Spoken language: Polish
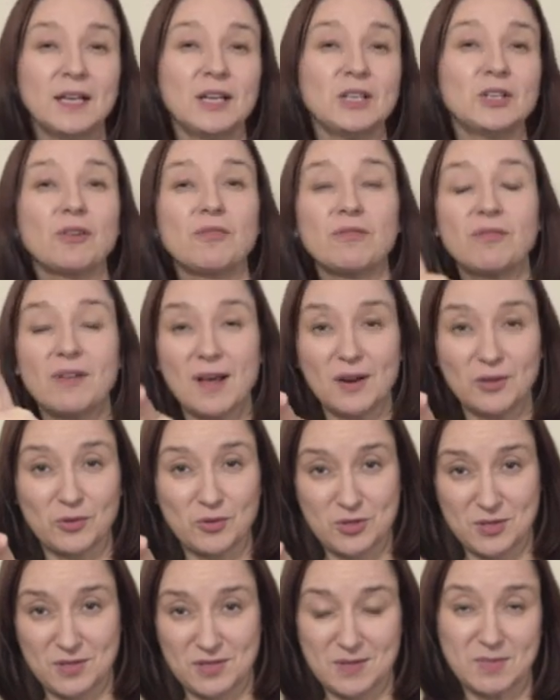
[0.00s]
to
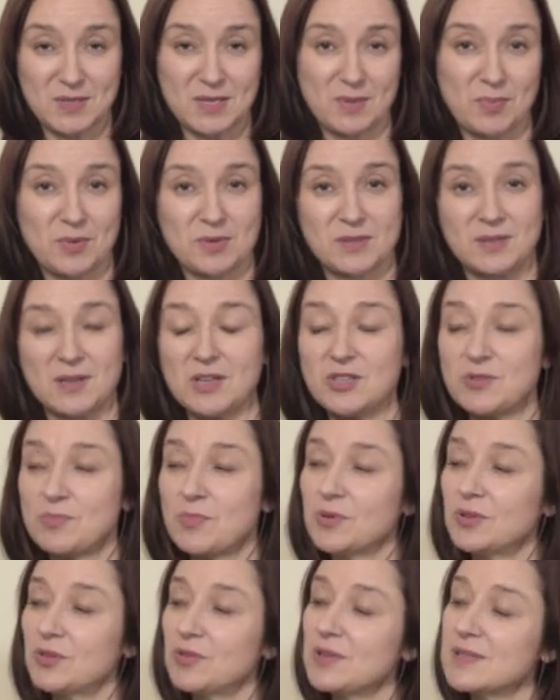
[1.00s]
warto się z tym zapoznać,
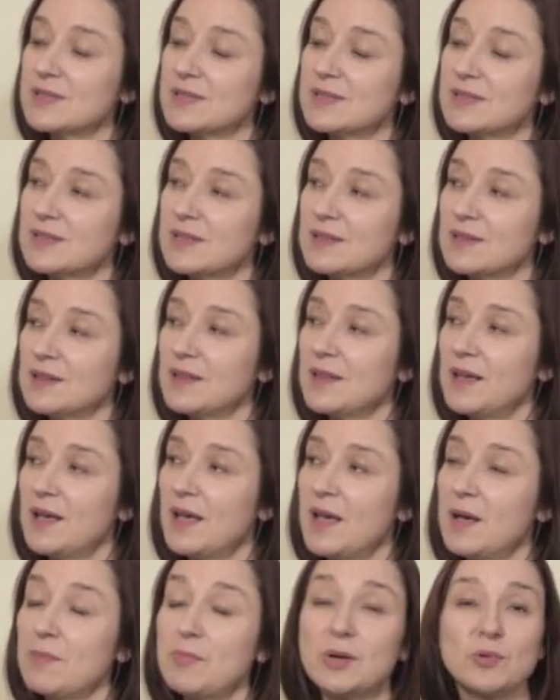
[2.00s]
bo to jest e,
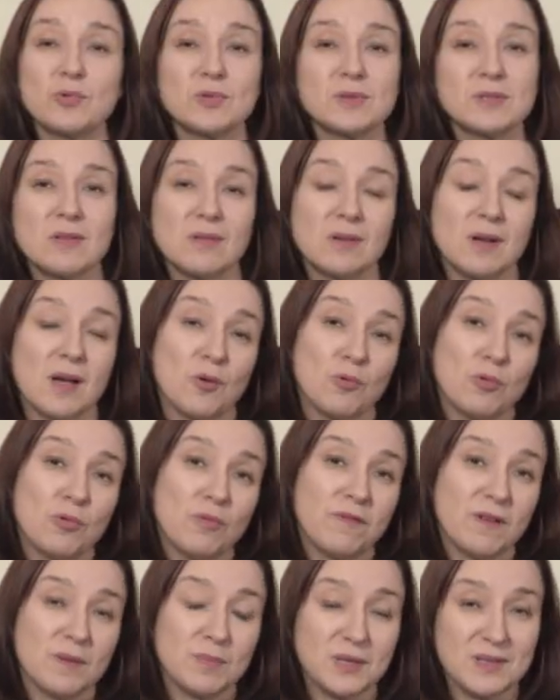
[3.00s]
prekursorka
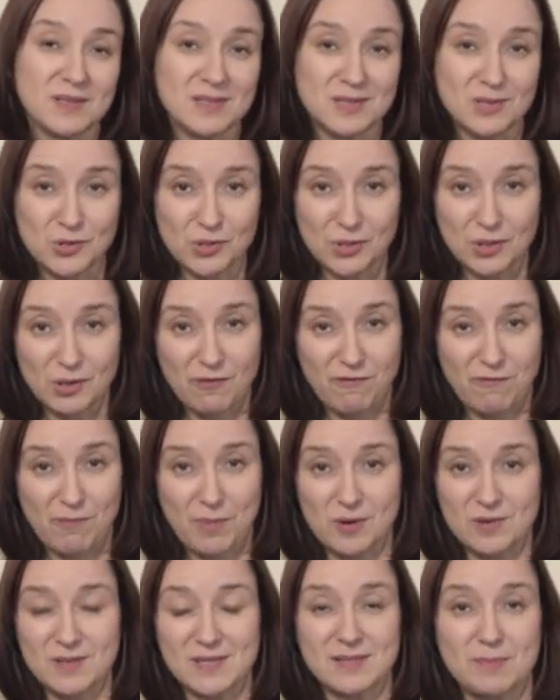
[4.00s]
ruchu feministycznego w
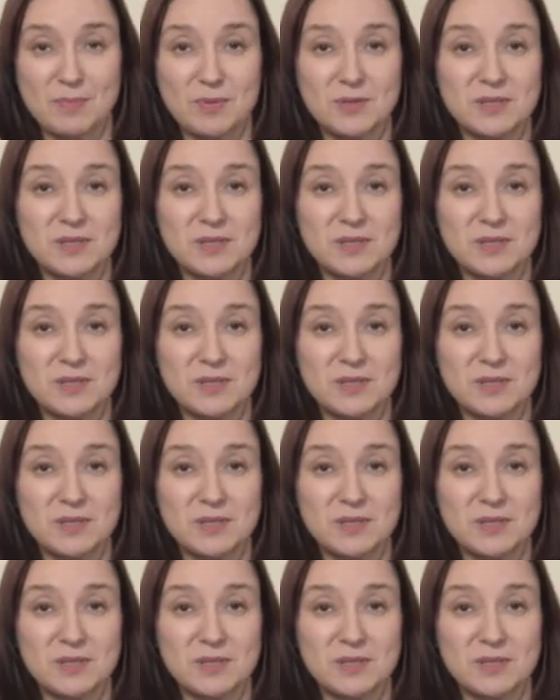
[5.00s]
Polsce.